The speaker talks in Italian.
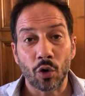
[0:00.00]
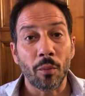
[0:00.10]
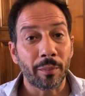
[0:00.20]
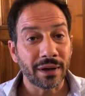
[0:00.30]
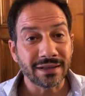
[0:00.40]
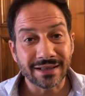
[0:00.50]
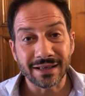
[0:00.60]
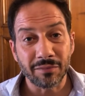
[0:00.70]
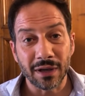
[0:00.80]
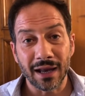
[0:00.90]

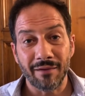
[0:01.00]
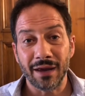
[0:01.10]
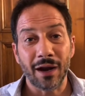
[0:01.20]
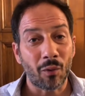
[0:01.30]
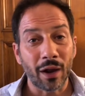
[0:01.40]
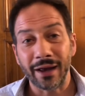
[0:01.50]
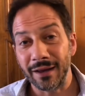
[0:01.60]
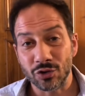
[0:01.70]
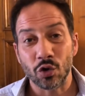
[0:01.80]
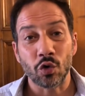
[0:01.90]
comprensibile avere
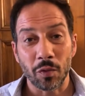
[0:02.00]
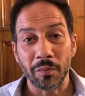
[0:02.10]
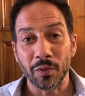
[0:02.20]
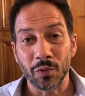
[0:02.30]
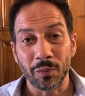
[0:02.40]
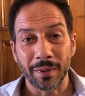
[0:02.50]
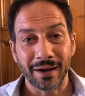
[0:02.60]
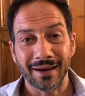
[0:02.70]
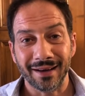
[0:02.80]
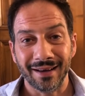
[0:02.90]
qualche giorno in più
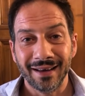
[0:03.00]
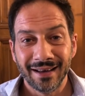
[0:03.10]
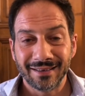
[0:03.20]
per,